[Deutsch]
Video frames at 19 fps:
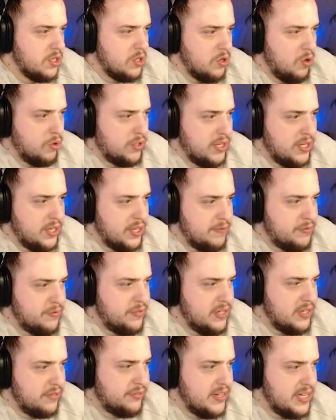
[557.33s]
Okay, wie viele
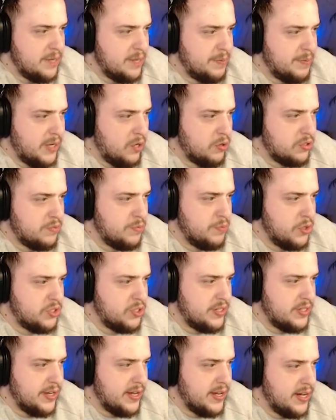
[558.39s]
Felder braucht, möchte
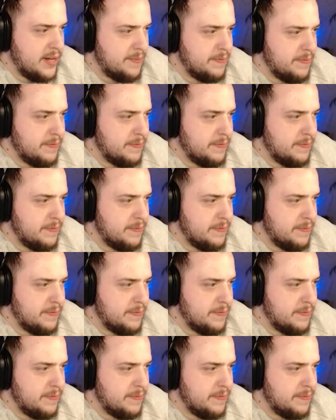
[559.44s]
der haben?